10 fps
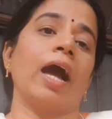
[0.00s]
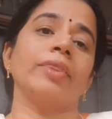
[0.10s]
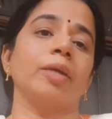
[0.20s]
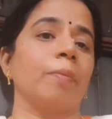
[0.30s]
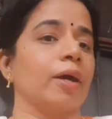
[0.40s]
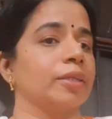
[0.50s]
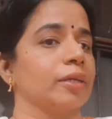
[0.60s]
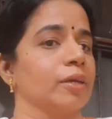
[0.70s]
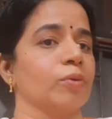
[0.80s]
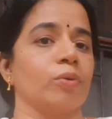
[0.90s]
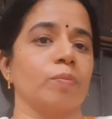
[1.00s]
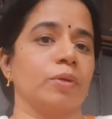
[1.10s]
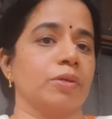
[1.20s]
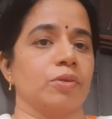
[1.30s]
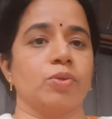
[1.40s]
அந்த பாதையையும் ரொம்ப
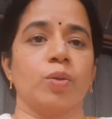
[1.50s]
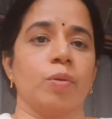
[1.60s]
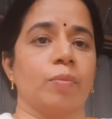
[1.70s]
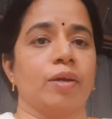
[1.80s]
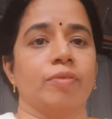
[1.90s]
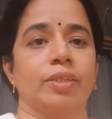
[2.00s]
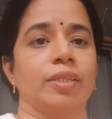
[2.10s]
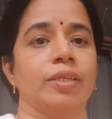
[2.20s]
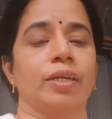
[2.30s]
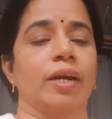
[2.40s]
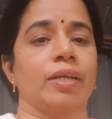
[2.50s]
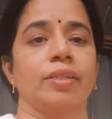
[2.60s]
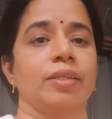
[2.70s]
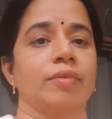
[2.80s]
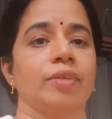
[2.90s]
சுலபமாக வந்து
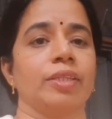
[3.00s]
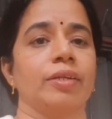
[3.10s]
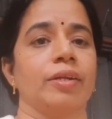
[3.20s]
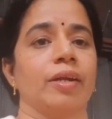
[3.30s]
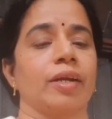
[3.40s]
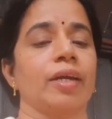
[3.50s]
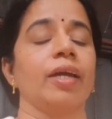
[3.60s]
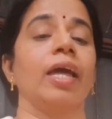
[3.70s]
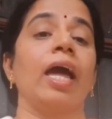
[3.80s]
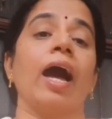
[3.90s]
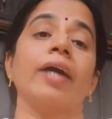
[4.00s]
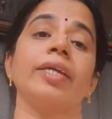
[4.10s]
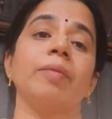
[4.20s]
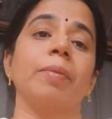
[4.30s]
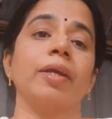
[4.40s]
கடந்து வந்துடுறாங்க
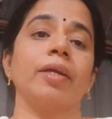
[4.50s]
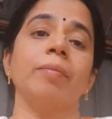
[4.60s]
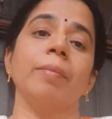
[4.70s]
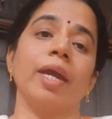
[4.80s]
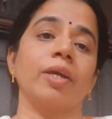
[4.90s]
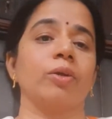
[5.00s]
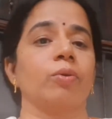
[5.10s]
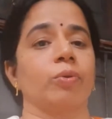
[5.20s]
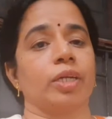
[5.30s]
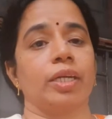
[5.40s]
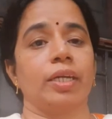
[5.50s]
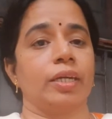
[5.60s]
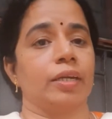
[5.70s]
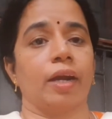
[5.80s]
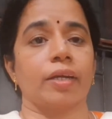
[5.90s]
அதன் பிறகு மேற்கு நோக்கி
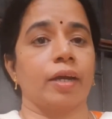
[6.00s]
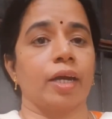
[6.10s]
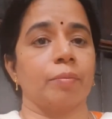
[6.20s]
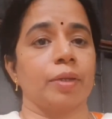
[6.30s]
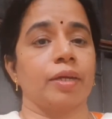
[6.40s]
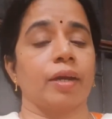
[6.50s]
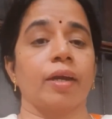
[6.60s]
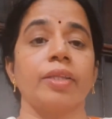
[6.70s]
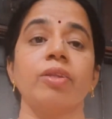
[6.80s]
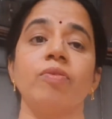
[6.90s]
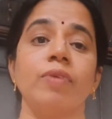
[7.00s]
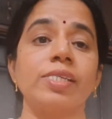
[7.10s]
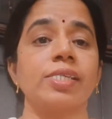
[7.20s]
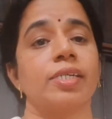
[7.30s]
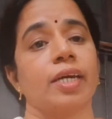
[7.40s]
நடக்க ஆரம்பிக்கிறாங்க அதாவது
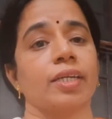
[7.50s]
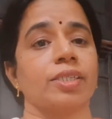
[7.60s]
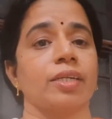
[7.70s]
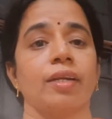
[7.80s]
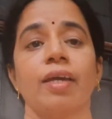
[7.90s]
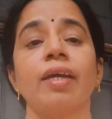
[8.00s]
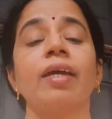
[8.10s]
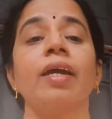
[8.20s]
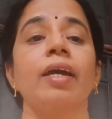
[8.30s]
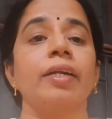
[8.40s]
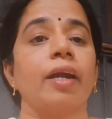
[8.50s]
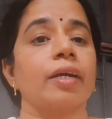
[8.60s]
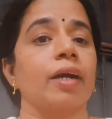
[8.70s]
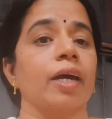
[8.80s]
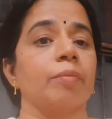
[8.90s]
வெஸ்ட் டைரக்ஷனில்
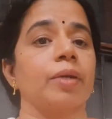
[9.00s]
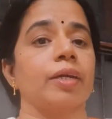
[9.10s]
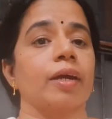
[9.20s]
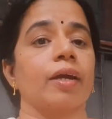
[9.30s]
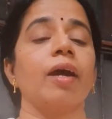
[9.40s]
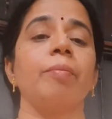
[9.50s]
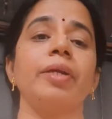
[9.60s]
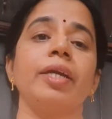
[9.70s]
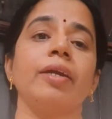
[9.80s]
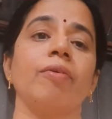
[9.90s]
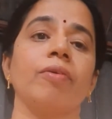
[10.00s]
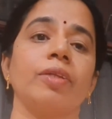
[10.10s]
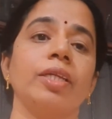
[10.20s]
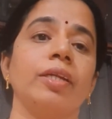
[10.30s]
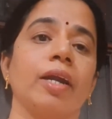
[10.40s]
நடக்க ஆரம்பிக்கிறாங்க அப்படி அவங்க
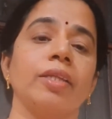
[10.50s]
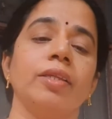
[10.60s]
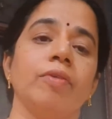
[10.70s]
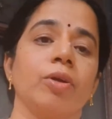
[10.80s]
வந்து நடந்து